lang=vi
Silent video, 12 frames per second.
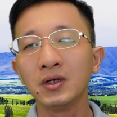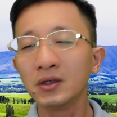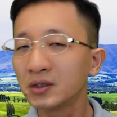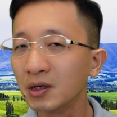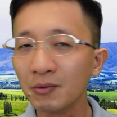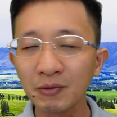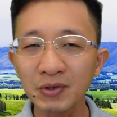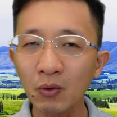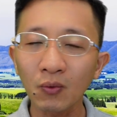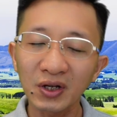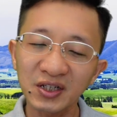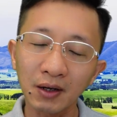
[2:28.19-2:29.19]
chườm ấm rất
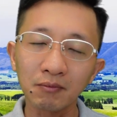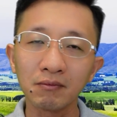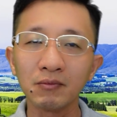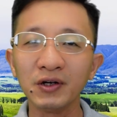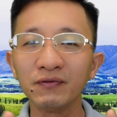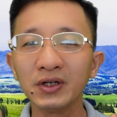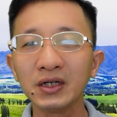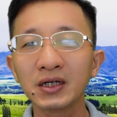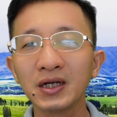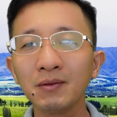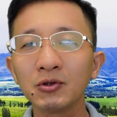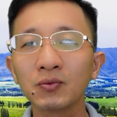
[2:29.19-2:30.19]
là quan trọng bởi vì
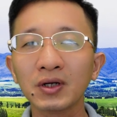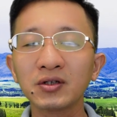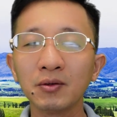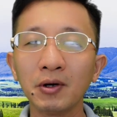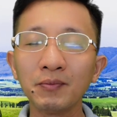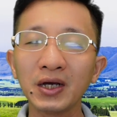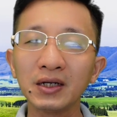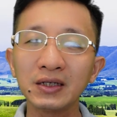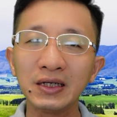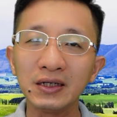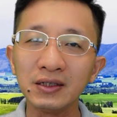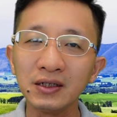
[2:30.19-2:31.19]
khi mà chúng ta chườm ấm lên
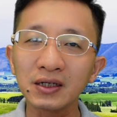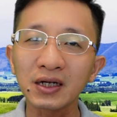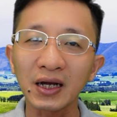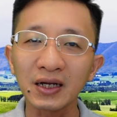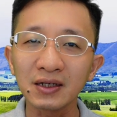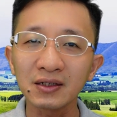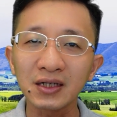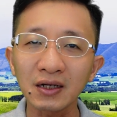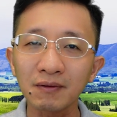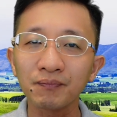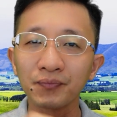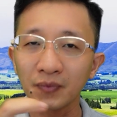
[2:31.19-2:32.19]
thì những cái chất
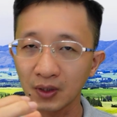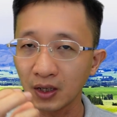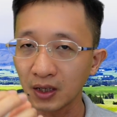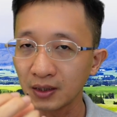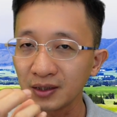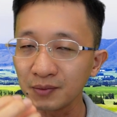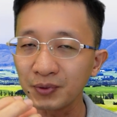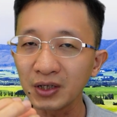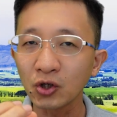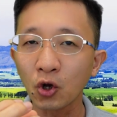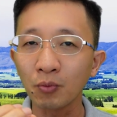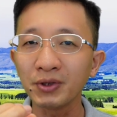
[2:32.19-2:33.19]
à,
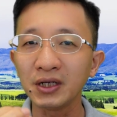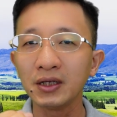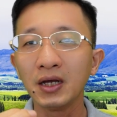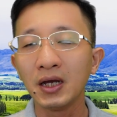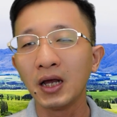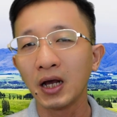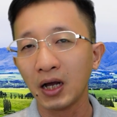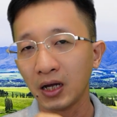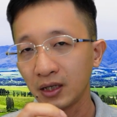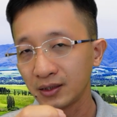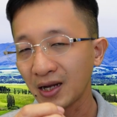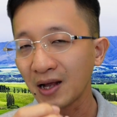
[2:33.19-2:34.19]
lipid nó bị
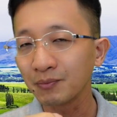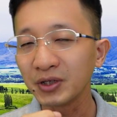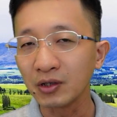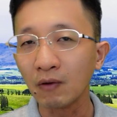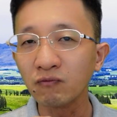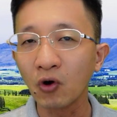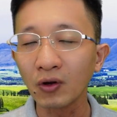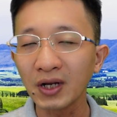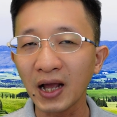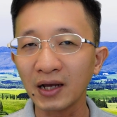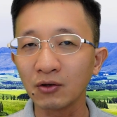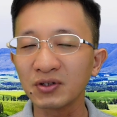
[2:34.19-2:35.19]
à, đang bị đóng vón
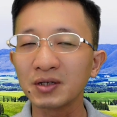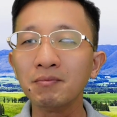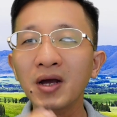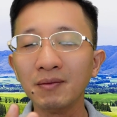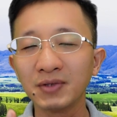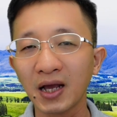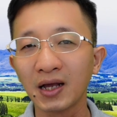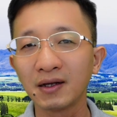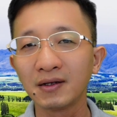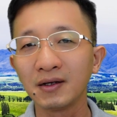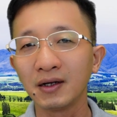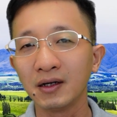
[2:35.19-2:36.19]
lại nó sẽ mềm ra
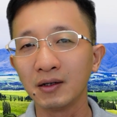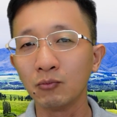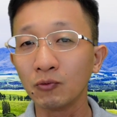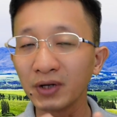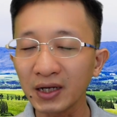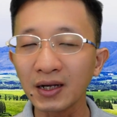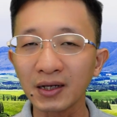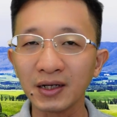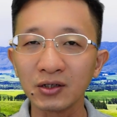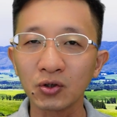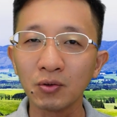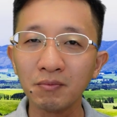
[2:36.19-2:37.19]
à, mục đích là
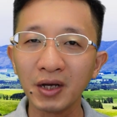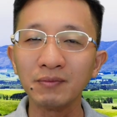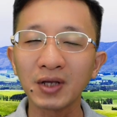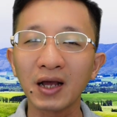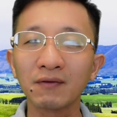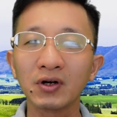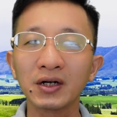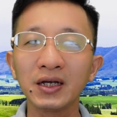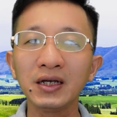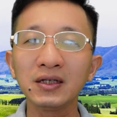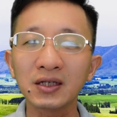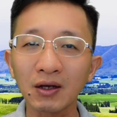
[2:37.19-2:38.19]
để cho nó mềm ra và
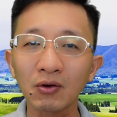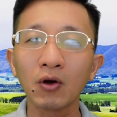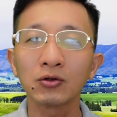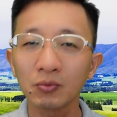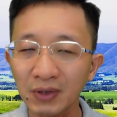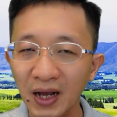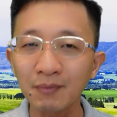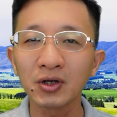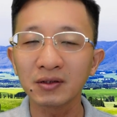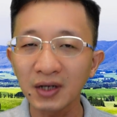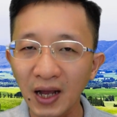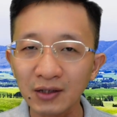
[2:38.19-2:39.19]
khi sau đó chúng ta
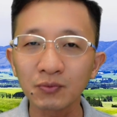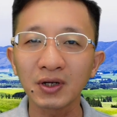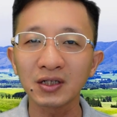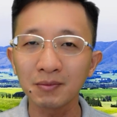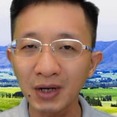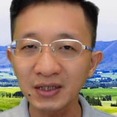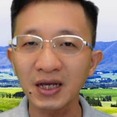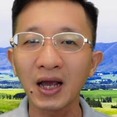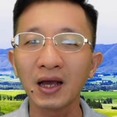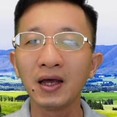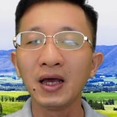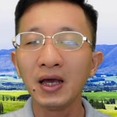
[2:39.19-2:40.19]
bước thứ hai chúng ta sẽ
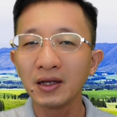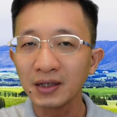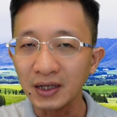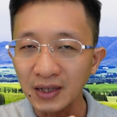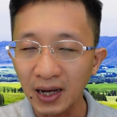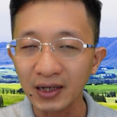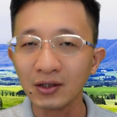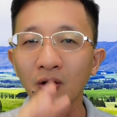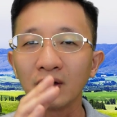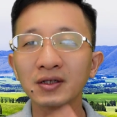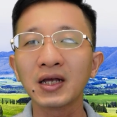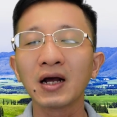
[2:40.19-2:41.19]
massage để đẩy
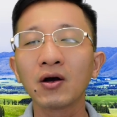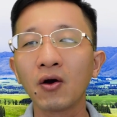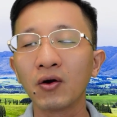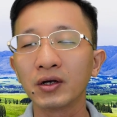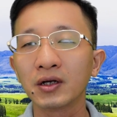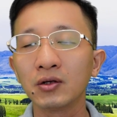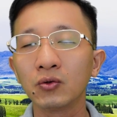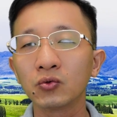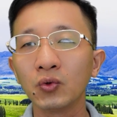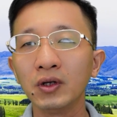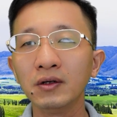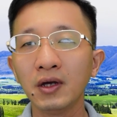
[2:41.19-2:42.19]
nó ra khỏi cái lỗ
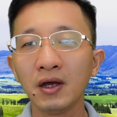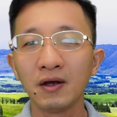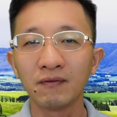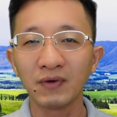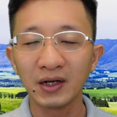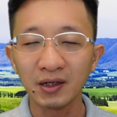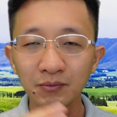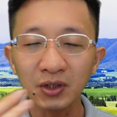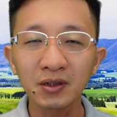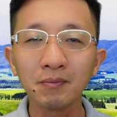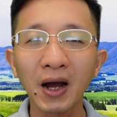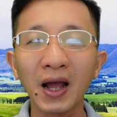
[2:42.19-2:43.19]
tuyến và đến bước
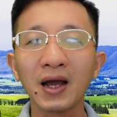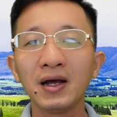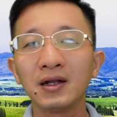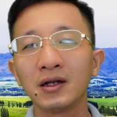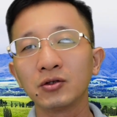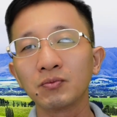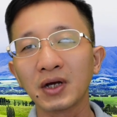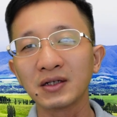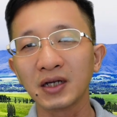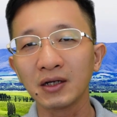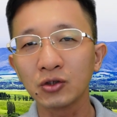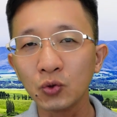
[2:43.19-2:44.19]
thứ ba là chúng ta
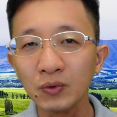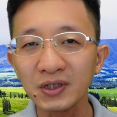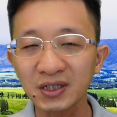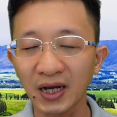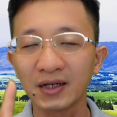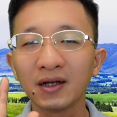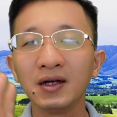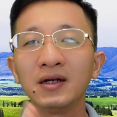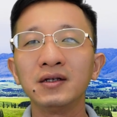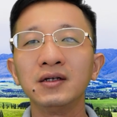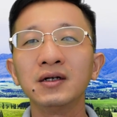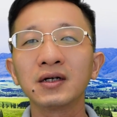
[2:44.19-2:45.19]
sẽ chùi sạch
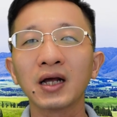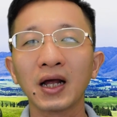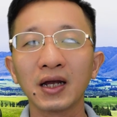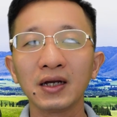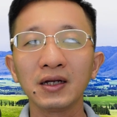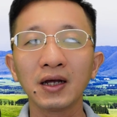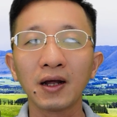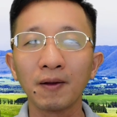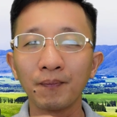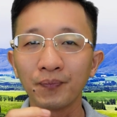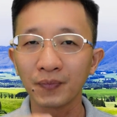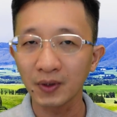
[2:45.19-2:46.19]
những cái
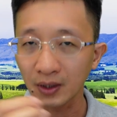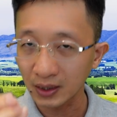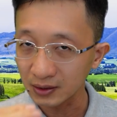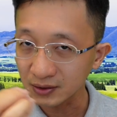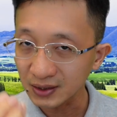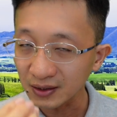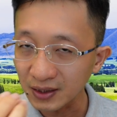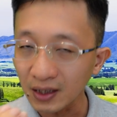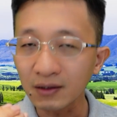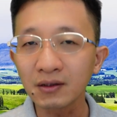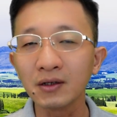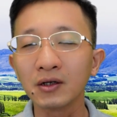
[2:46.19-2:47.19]
um, cái chất
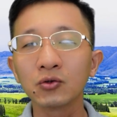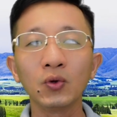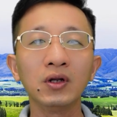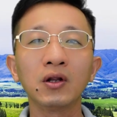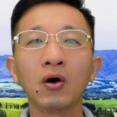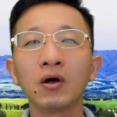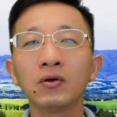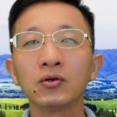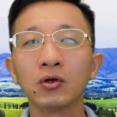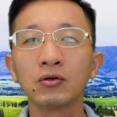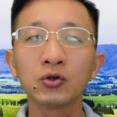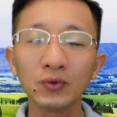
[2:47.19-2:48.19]
tiết từ cái tuyến đó
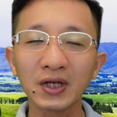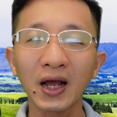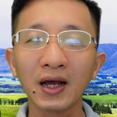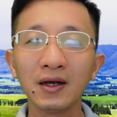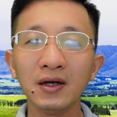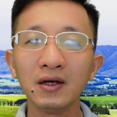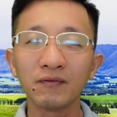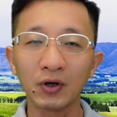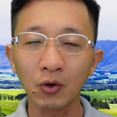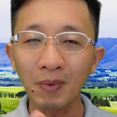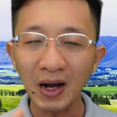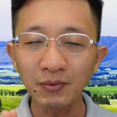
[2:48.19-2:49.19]
nó chui ra và
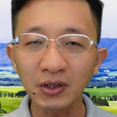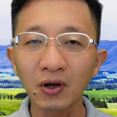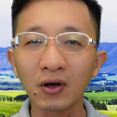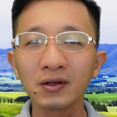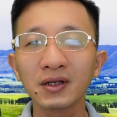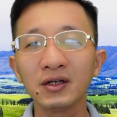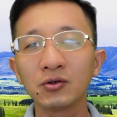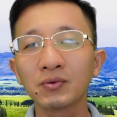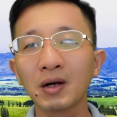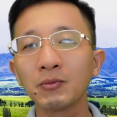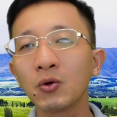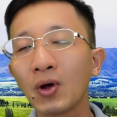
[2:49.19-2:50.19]
có ba bước đó thì chúng
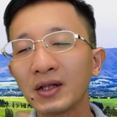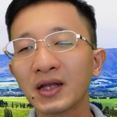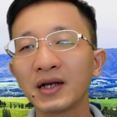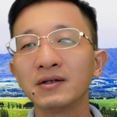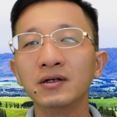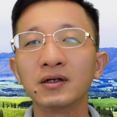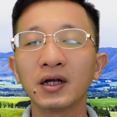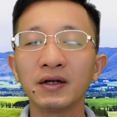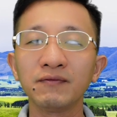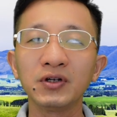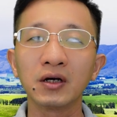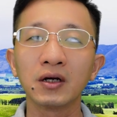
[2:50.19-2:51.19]
ta mới hoàn thành được
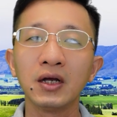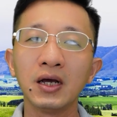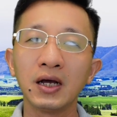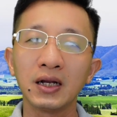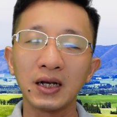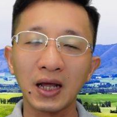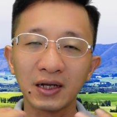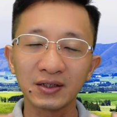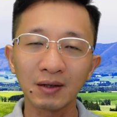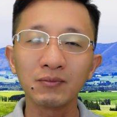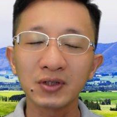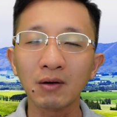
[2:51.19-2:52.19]
cái việc là
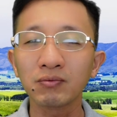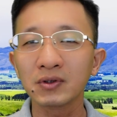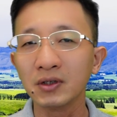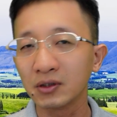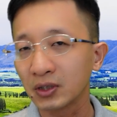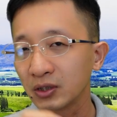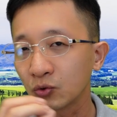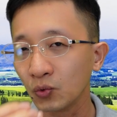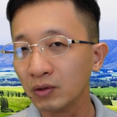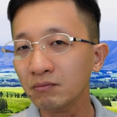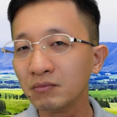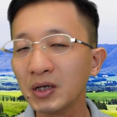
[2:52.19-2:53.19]
chăm sóc được cái
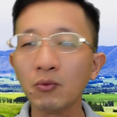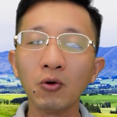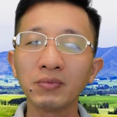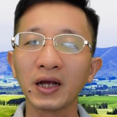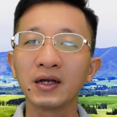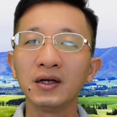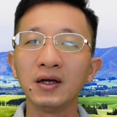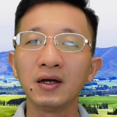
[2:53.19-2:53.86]
tuyến mây bôm này